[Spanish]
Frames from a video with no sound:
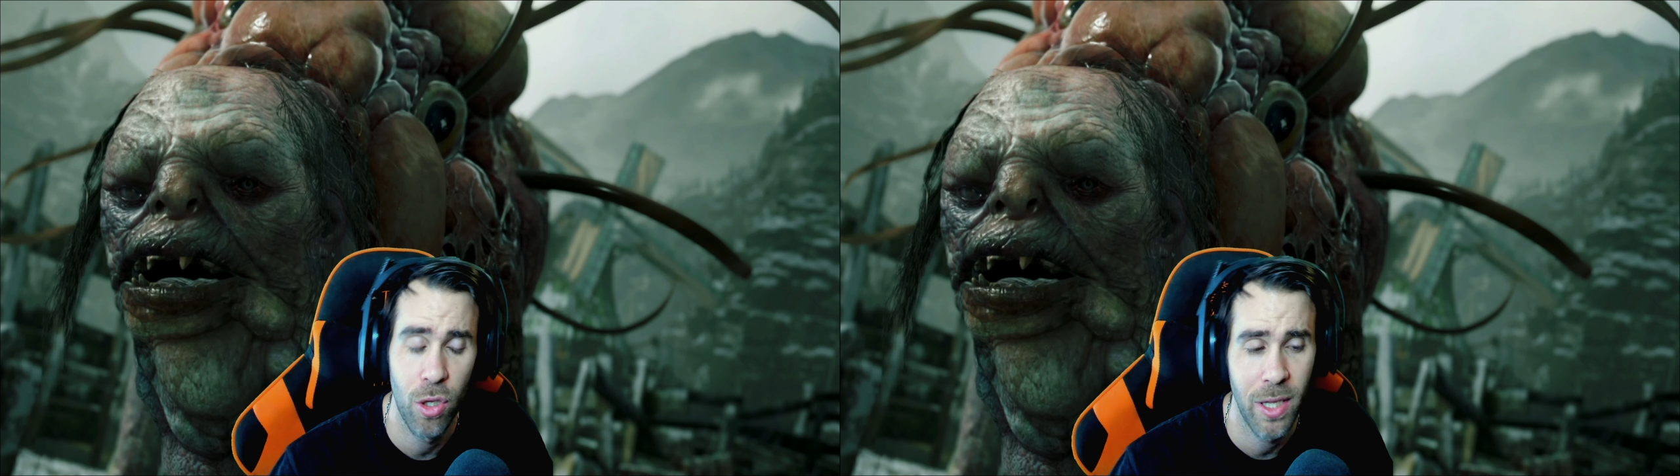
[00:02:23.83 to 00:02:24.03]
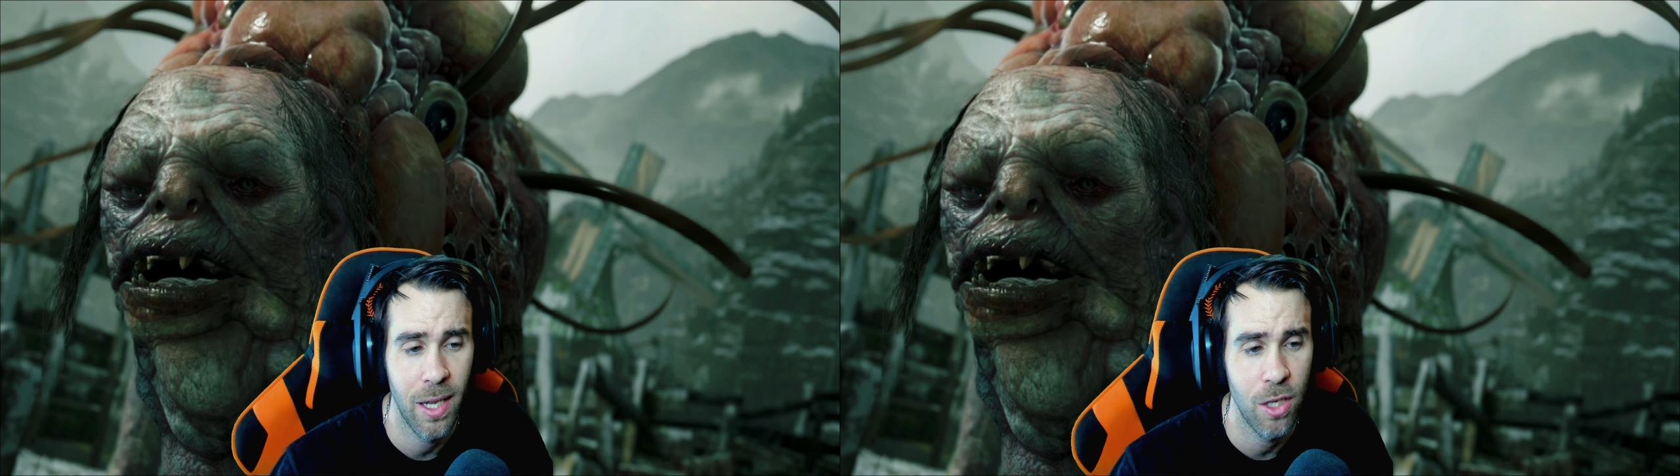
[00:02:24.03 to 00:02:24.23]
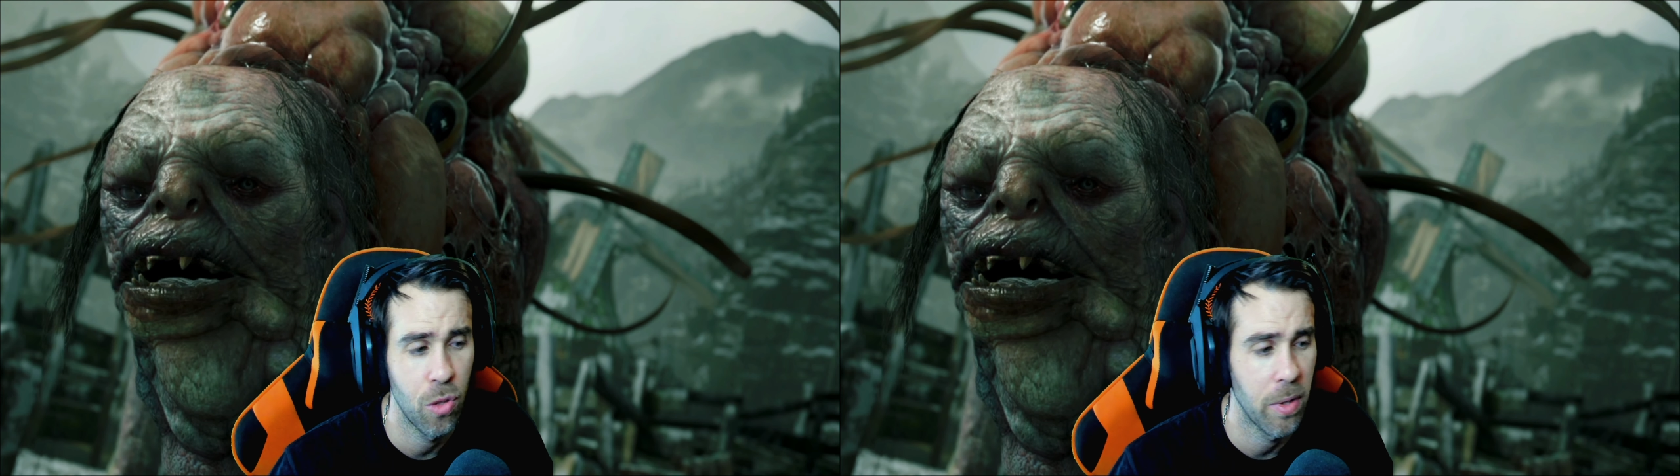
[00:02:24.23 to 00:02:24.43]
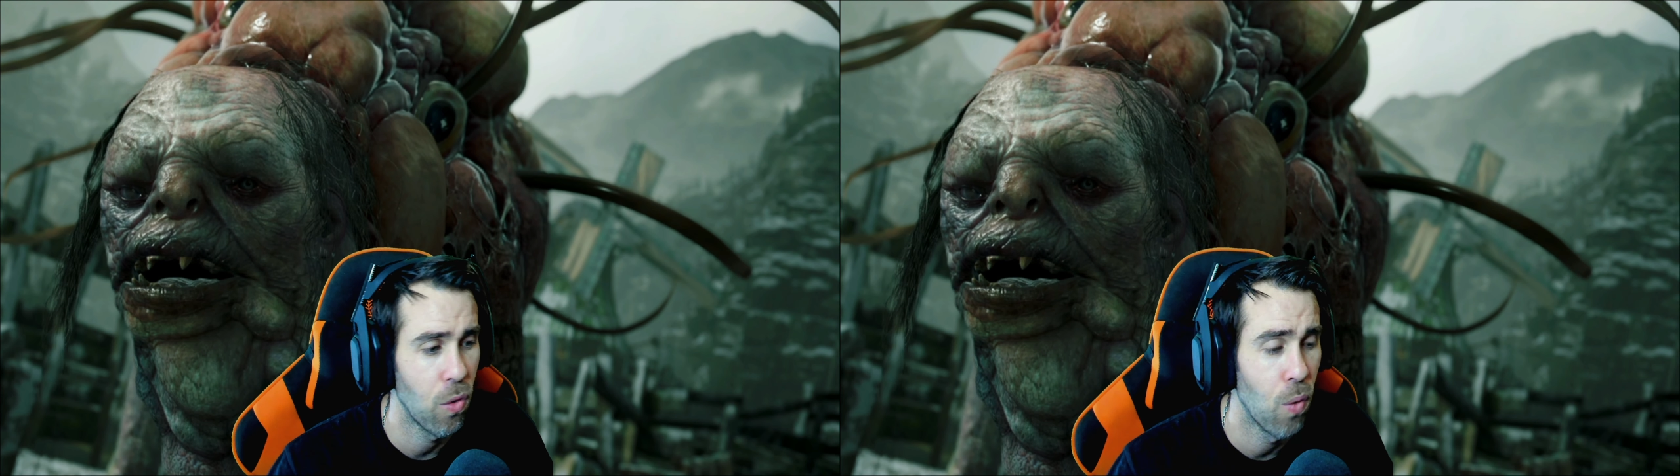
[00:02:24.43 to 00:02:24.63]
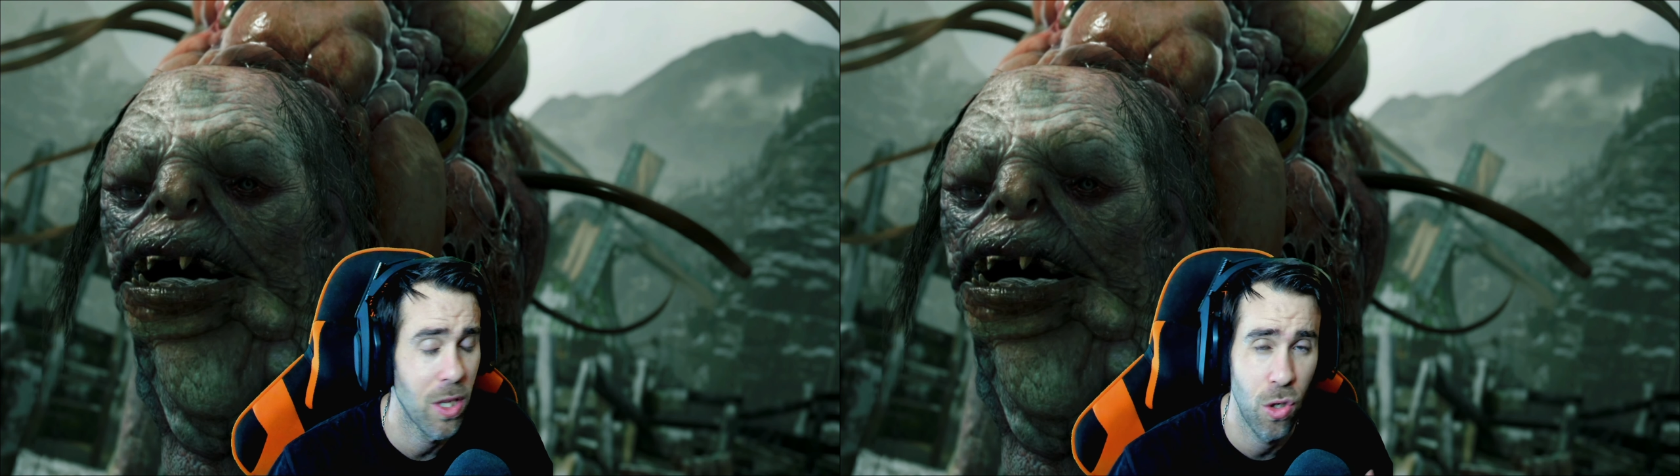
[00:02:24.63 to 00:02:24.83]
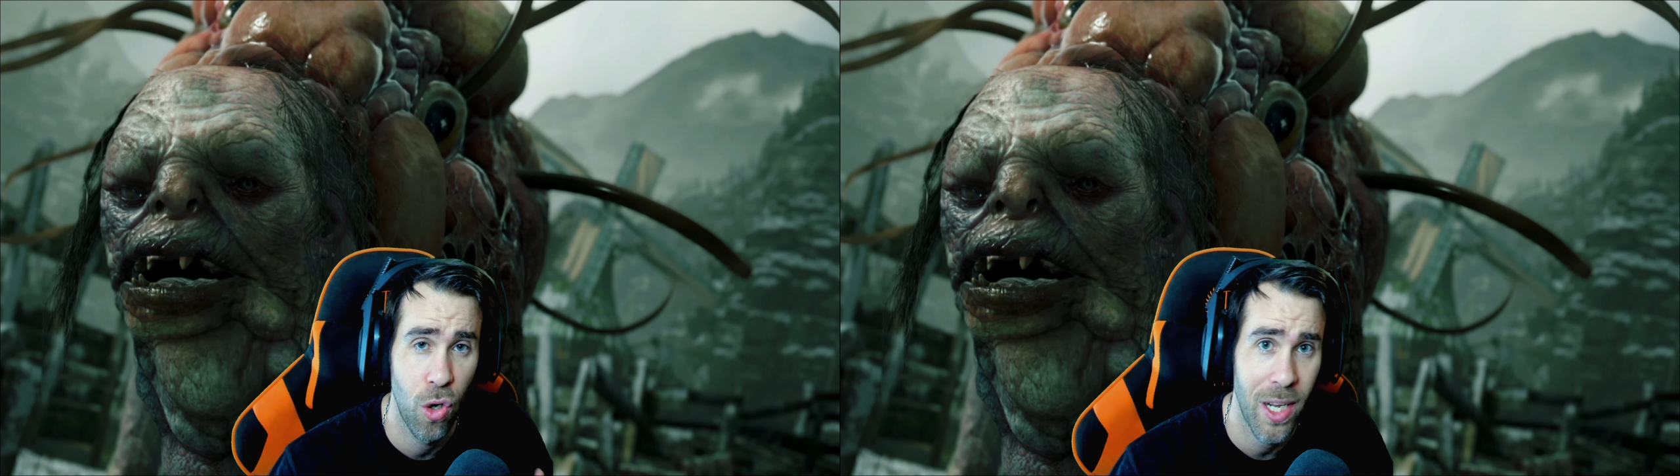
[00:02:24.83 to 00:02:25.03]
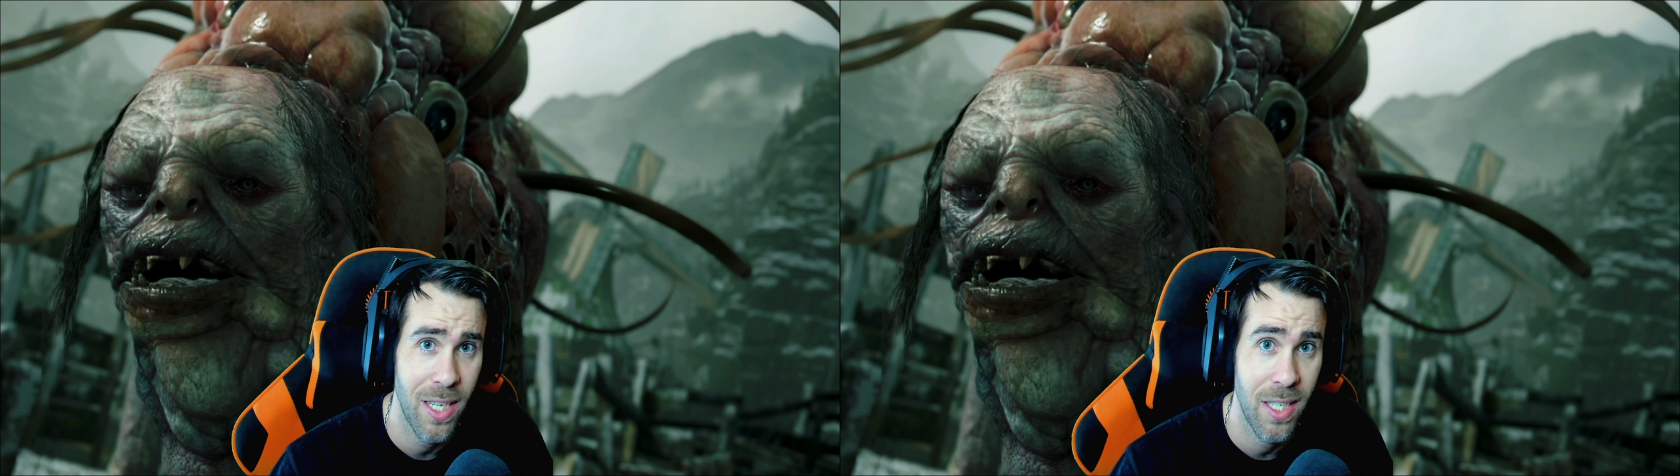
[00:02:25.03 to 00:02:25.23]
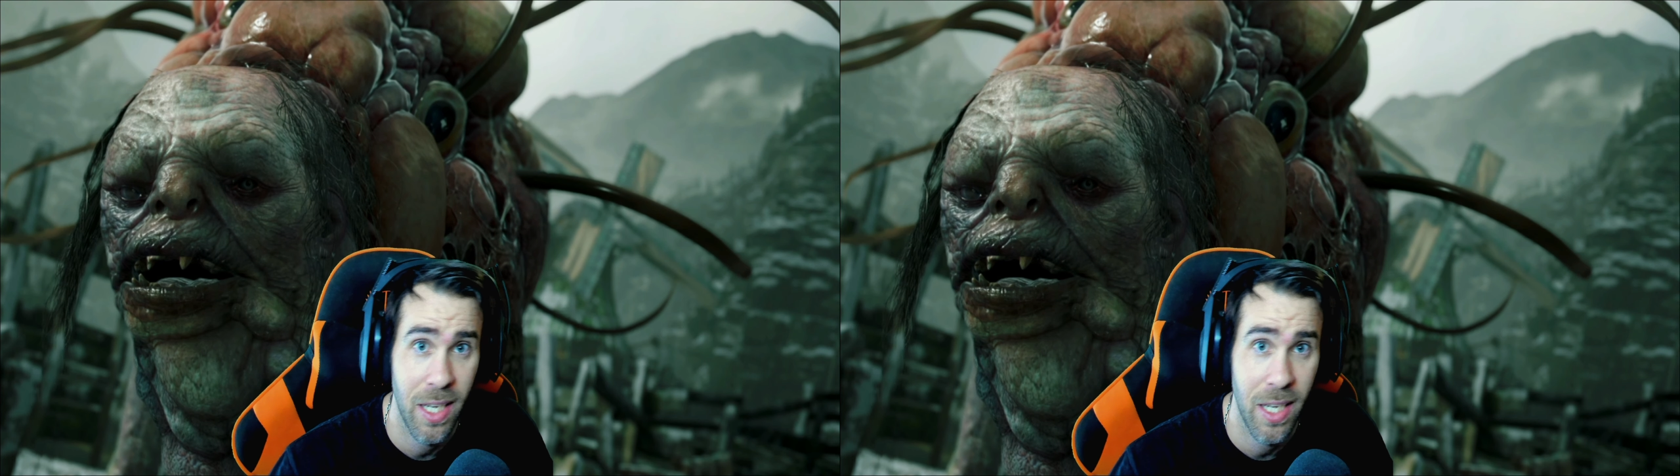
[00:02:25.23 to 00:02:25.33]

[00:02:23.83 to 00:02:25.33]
tarda sobre cuatro horas